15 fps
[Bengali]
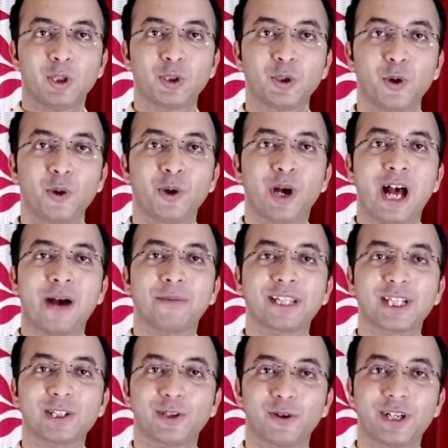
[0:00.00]
চোখ
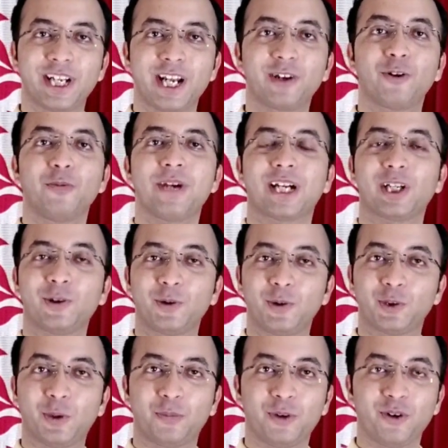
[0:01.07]
আমাদের শরীরের খুবই একটা
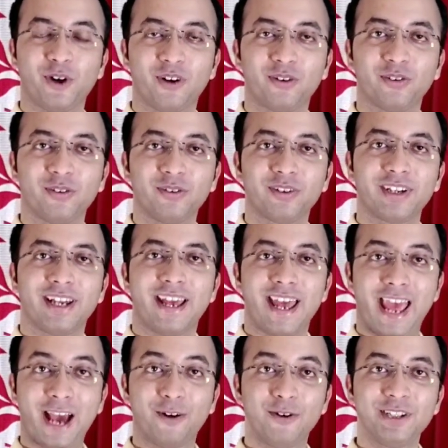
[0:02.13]
গুরুত্বপূর্ণ অঙ্গ
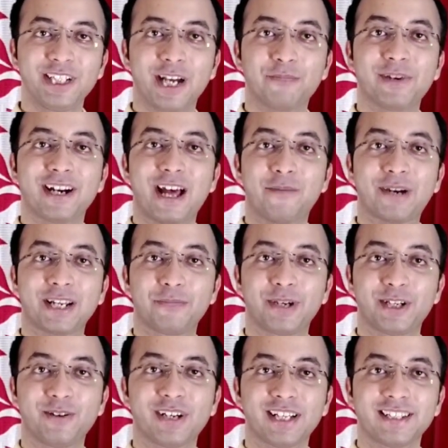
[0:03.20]
এখন যে আপনারা আমার এই
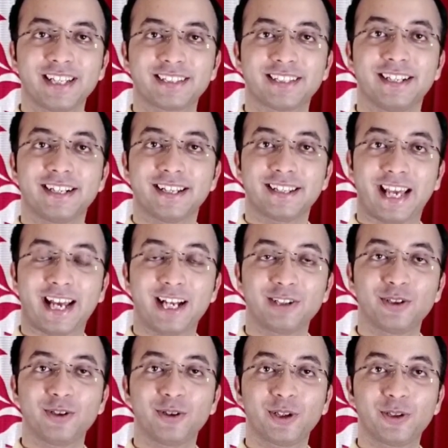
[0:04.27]
ভিডিওটা দেখছেন এটা দেখার
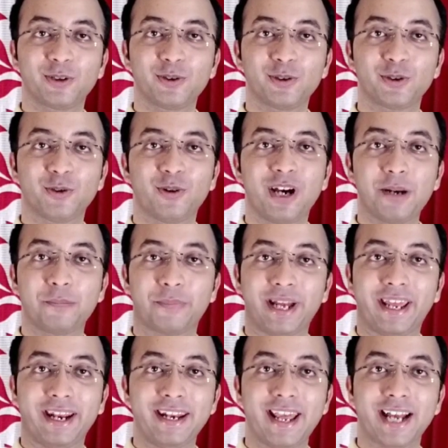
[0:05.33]
জন্য কিন্তু চোখ আর
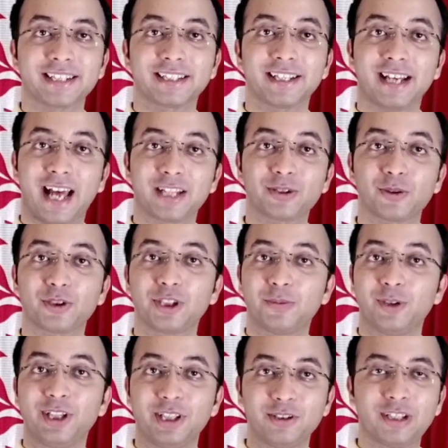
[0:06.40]
ব্রেন একসাথে কাজ করছে
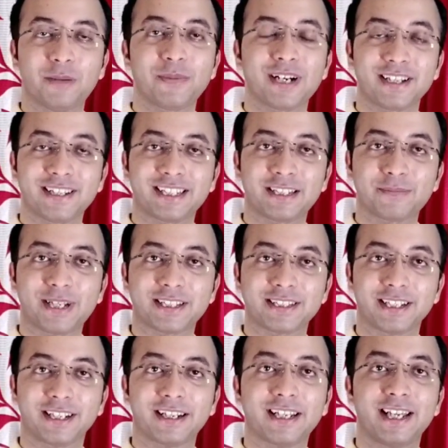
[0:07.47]
বলেই কিন্তু আপনারা দেখতে
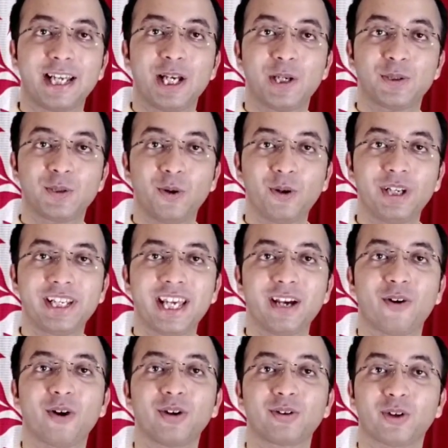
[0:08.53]
পাচ্ছেন চোখ নিয়ে
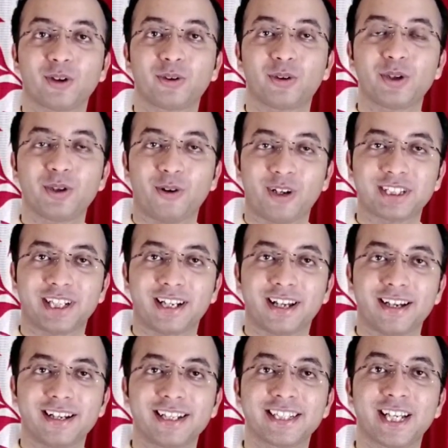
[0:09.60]
অনেক তথ্যই অজানা
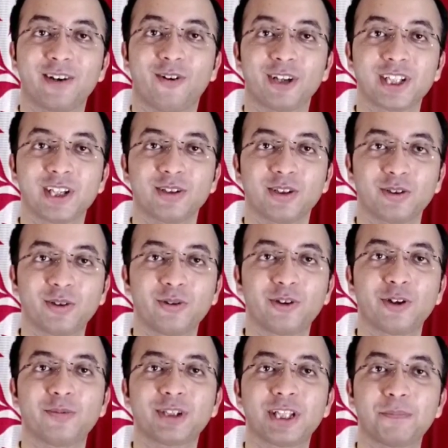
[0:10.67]
সেই অজানা
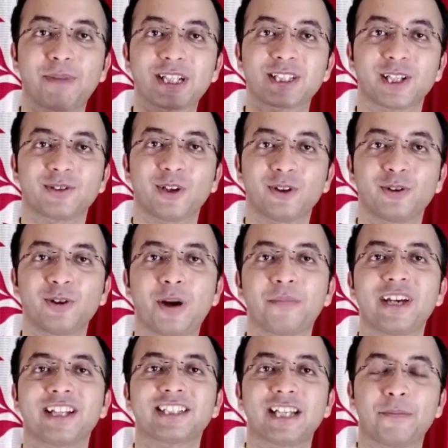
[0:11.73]
তথ্যগুলোর মধ্যে পাঁচটা তথ্য
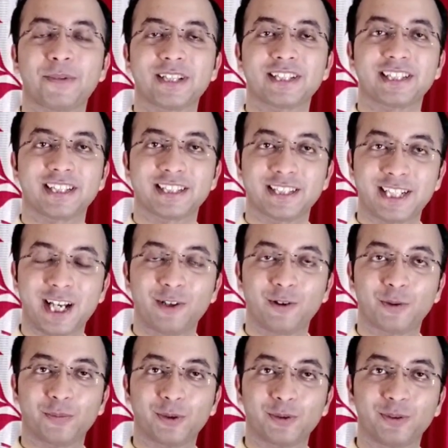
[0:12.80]
আমি আজকে আপনাদের সাথে শেয়ার
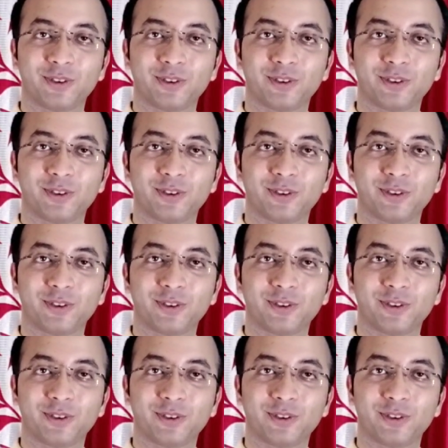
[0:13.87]
করব